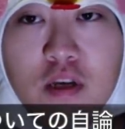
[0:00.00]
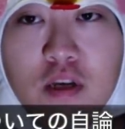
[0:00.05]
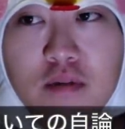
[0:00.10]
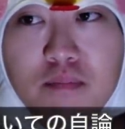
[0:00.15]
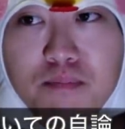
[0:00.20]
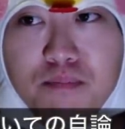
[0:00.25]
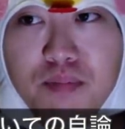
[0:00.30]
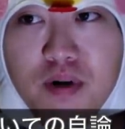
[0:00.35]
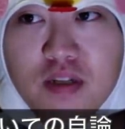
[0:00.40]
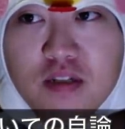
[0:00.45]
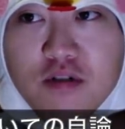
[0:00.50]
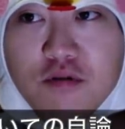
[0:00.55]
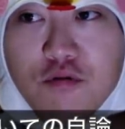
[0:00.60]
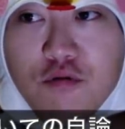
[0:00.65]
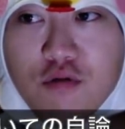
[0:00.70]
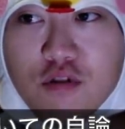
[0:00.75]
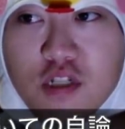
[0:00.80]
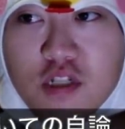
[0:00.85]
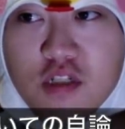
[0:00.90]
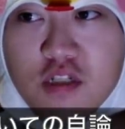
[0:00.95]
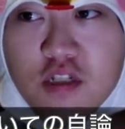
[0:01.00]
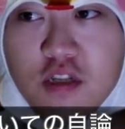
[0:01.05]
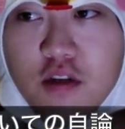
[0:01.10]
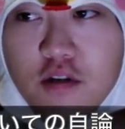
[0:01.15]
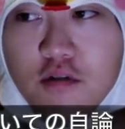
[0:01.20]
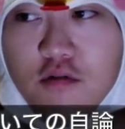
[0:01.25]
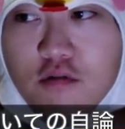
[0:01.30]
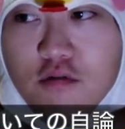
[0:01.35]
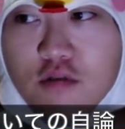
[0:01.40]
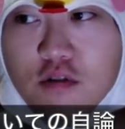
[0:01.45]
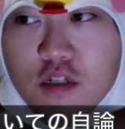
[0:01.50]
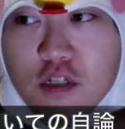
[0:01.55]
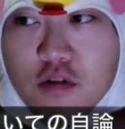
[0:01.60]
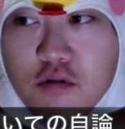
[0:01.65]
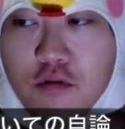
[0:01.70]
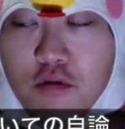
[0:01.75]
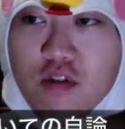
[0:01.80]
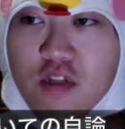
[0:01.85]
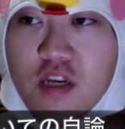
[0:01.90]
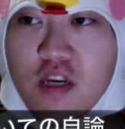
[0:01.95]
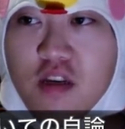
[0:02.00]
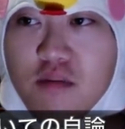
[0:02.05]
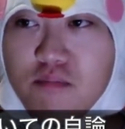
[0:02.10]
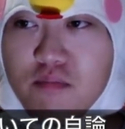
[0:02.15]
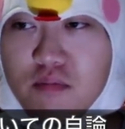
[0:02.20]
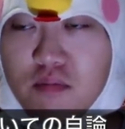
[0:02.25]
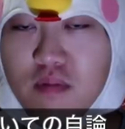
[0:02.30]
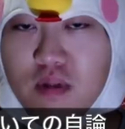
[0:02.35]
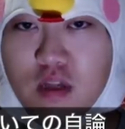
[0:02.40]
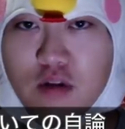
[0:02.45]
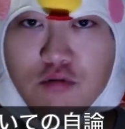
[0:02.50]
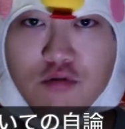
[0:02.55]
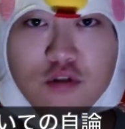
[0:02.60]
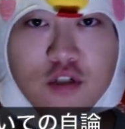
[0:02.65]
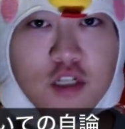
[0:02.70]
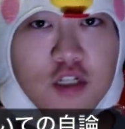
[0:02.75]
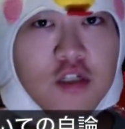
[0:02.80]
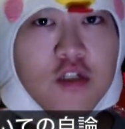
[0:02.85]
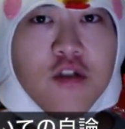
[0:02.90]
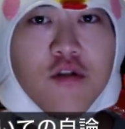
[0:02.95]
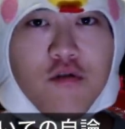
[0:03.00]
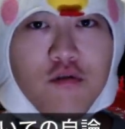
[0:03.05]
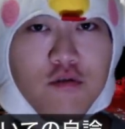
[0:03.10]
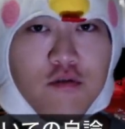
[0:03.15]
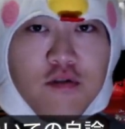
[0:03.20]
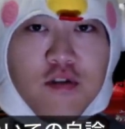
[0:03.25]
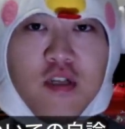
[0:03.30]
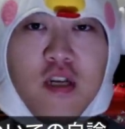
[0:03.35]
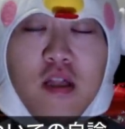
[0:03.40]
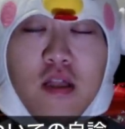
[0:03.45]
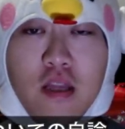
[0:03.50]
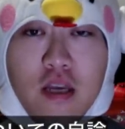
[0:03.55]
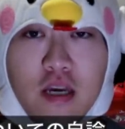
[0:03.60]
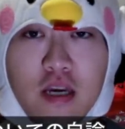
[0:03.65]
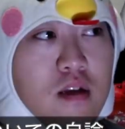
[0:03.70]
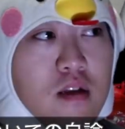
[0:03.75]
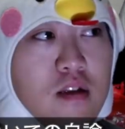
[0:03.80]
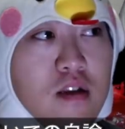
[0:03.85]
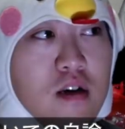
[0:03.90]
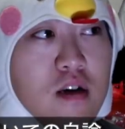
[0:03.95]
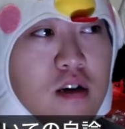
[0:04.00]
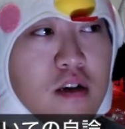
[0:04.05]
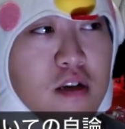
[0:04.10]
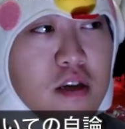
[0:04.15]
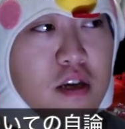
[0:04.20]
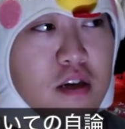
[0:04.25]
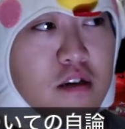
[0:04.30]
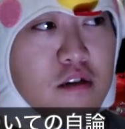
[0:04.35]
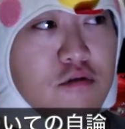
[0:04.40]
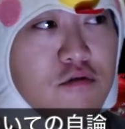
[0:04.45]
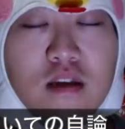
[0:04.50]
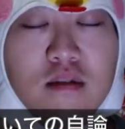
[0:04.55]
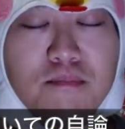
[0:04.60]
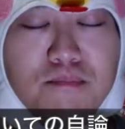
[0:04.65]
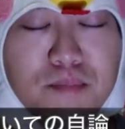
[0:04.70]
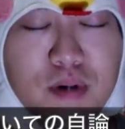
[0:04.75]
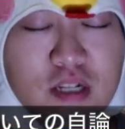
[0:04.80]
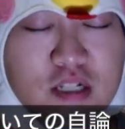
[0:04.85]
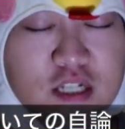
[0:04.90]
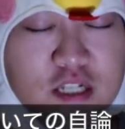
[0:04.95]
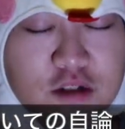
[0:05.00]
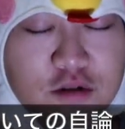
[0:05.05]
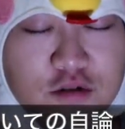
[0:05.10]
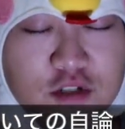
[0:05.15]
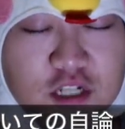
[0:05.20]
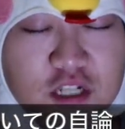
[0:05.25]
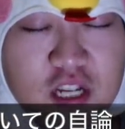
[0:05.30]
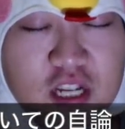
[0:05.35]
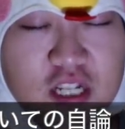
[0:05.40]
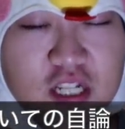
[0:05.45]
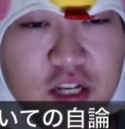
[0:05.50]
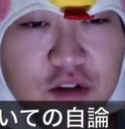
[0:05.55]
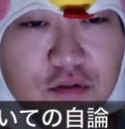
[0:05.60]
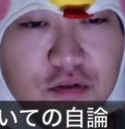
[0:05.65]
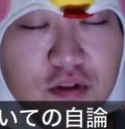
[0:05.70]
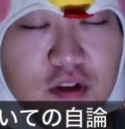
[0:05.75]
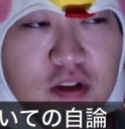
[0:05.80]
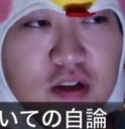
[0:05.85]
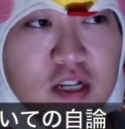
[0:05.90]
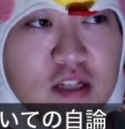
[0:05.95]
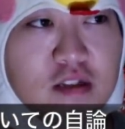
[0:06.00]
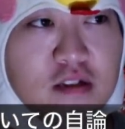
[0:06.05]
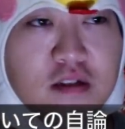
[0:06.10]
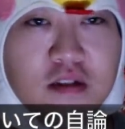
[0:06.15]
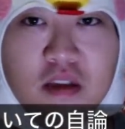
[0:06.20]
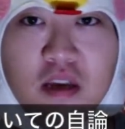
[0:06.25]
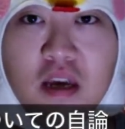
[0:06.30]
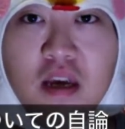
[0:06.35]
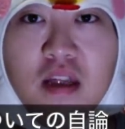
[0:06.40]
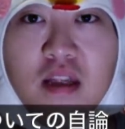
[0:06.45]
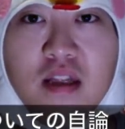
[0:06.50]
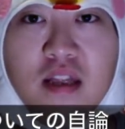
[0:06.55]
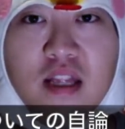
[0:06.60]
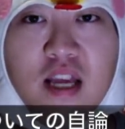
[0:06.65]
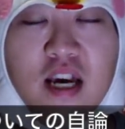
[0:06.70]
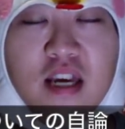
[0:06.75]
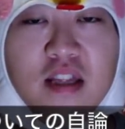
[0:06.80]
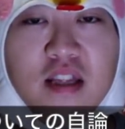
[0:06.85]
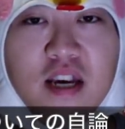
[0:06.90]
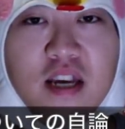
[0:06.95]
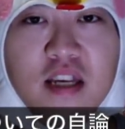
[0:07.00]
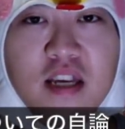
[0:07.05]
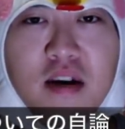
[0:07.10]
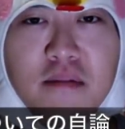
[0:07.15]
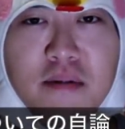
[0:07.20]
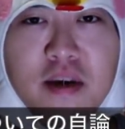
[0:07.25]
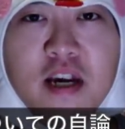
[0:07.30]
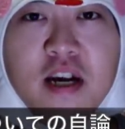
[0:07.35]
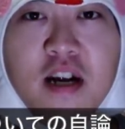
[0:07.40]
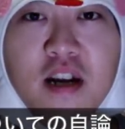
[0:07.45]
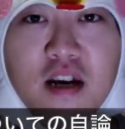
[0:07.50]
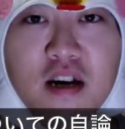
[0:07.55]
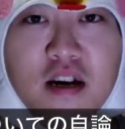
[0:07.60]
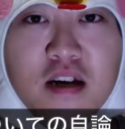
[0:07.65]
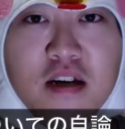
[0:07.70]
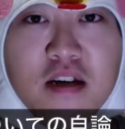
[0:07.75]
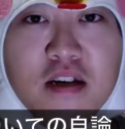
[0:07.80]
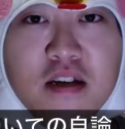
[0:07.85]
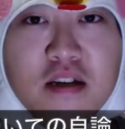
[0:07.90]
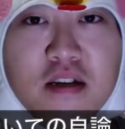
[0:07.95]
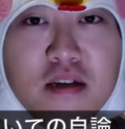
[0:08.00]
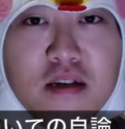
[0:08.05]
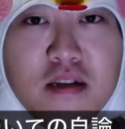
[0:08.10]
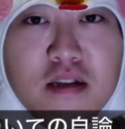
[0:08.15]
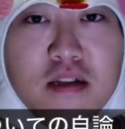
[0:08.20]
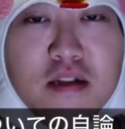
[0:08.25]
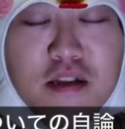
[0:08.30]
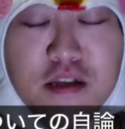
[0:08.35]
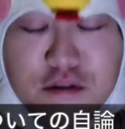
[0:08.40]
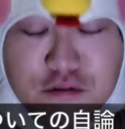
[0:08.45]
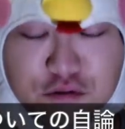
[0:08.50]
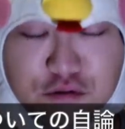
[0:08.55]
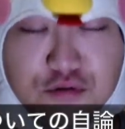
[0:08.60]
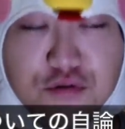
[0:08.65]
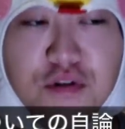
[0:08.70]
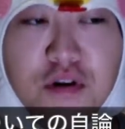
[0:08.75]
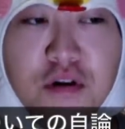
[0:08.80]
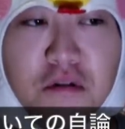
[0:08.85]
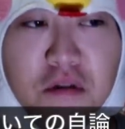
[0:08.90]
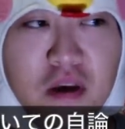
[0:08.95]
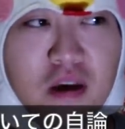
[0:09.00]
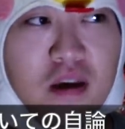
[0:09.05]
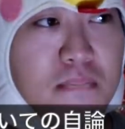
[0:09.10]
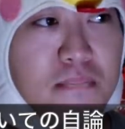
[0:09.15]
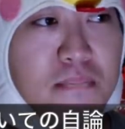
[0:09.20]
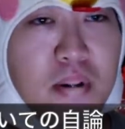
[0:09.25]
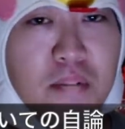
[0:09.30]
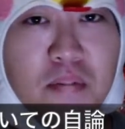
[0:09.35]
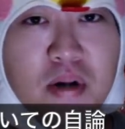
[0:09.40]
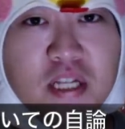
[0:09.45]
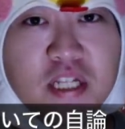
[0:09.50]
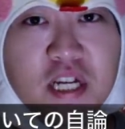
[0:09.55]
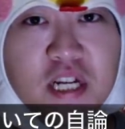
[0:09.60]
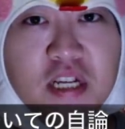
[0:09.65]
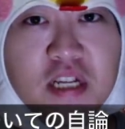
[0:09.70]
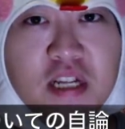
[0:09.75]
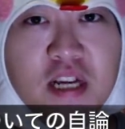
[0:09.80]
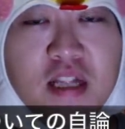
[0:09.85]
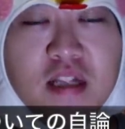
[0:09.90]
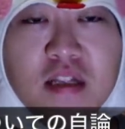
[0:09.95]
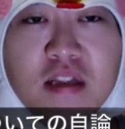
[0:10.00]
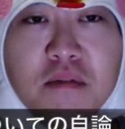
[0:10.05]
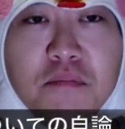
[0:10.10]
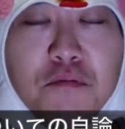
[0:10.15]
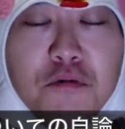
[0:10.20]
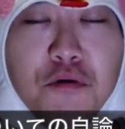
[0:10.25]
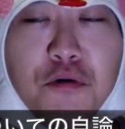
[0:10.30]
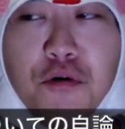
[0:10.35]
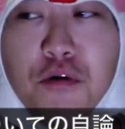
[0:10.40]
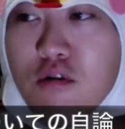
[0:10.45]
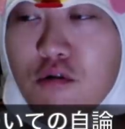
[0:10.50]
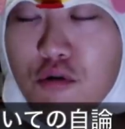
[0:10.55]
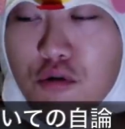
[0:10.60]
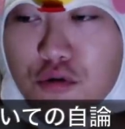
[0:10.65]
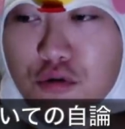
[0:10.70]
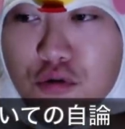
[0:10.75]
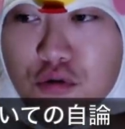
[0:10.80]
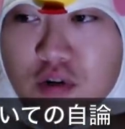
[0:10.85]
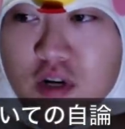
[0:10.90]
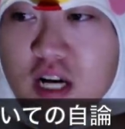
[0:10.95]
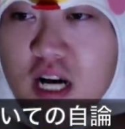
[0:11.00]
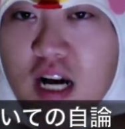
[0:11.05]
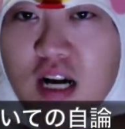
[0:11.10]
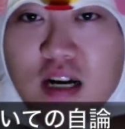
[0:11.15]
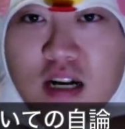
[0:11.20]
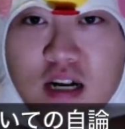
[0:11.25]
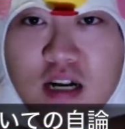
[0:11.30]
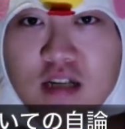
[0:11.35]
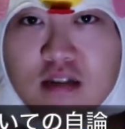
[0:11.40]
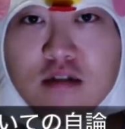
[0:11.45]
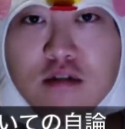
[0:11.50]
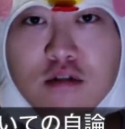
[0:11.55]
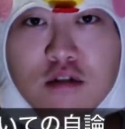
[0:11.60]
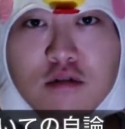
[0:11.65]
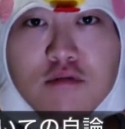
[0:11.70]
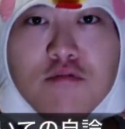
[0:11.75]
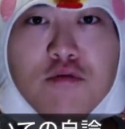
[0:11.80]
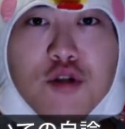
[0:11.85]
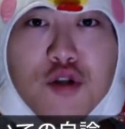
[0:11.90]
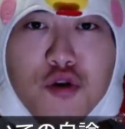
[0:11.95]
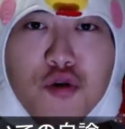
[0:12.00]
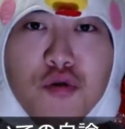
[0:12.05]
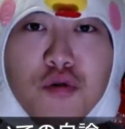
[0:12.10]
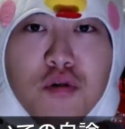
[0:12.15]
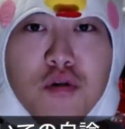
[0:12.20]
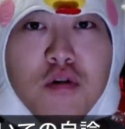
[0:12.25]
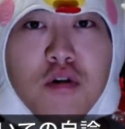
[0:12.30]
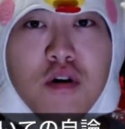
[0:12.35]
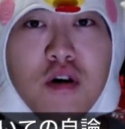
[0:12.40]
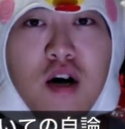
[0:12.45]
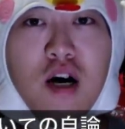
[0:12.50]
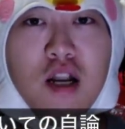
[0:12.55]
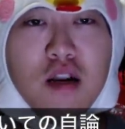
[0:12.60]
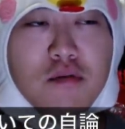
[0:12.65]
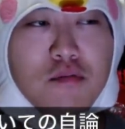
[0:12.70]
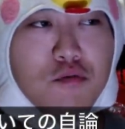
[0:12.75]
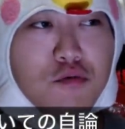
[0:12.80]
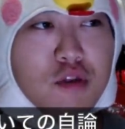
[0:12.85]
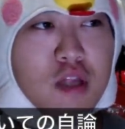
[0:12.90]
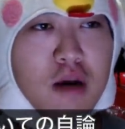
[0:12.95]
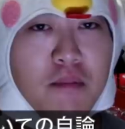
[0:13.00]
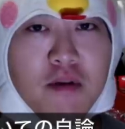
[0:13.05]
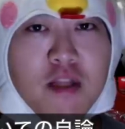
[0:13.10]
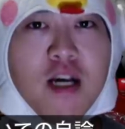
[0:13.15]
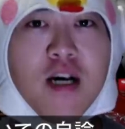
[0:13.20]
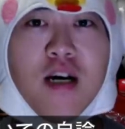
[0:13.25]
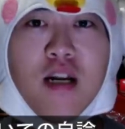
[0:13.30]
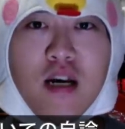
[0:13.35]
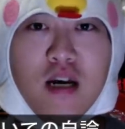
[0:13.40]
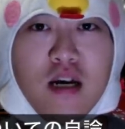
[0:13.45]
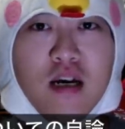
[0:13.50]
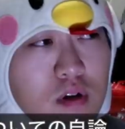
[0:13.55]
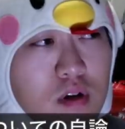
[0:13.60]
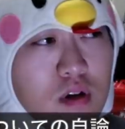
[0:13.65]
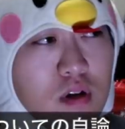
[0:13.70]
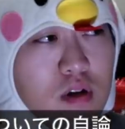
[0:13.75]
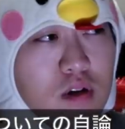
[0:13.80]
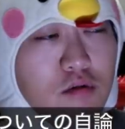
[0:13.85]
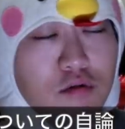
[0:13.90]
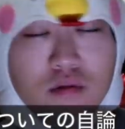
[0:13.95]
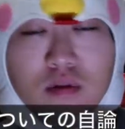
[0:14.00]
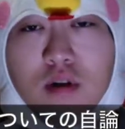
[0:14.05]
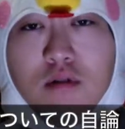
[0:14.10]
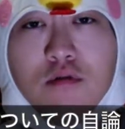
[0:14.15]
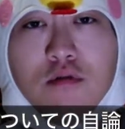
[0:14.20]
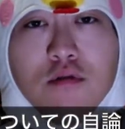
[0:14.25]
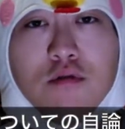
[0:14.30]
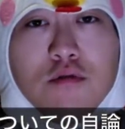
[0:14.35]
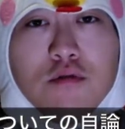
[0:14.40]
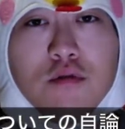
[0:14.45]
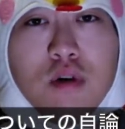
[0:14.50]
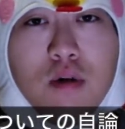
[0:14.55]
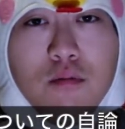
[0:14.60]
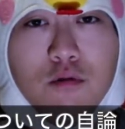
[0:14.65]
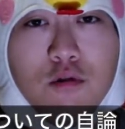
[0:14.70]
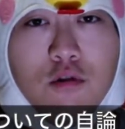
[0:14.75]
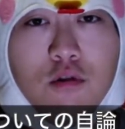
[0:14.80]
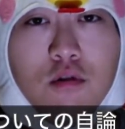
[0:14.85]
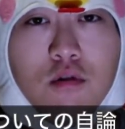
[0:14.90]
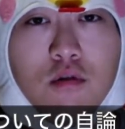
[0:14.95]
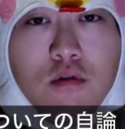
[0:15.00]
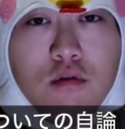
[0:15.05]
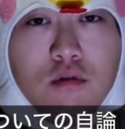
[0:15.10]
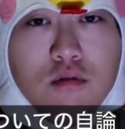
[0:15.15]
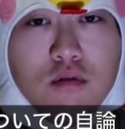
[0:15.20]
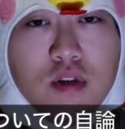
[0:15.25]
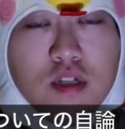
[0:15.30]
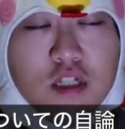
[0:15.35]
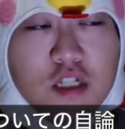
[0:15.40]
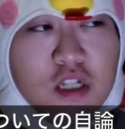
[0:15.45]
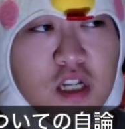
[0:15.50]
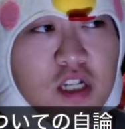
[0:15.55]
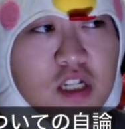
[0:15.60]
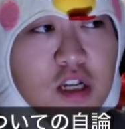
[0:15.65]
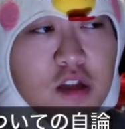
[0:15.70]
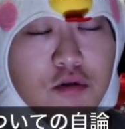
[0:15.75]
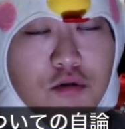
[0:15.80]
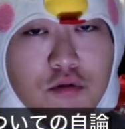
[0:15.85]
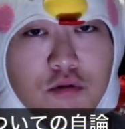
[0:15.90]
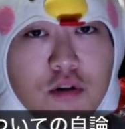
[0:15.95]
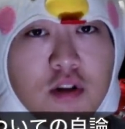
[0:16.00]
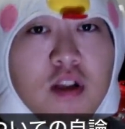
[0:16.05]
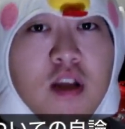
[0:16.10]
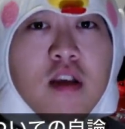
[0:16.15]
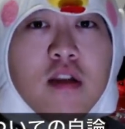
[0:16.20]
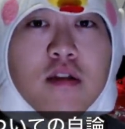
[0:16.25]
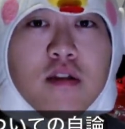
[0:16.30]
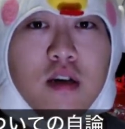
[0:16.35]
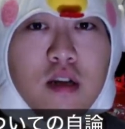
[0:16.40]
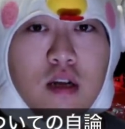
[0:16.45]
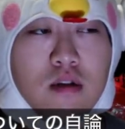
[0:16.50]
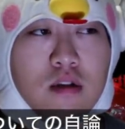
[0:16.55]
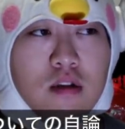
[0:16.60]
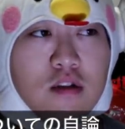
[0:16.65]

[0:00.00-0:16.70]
一般人、個人事業主の、全員みんな個人事業主なんで、だから結局一般人の自転車乗ってるやつって大体やべえから。っていうことだよね。ママチャリだってもう歩道ガンガン進むでしょあれもダメだから。えー、横断歩道とかも、本当は自転車通れないですから。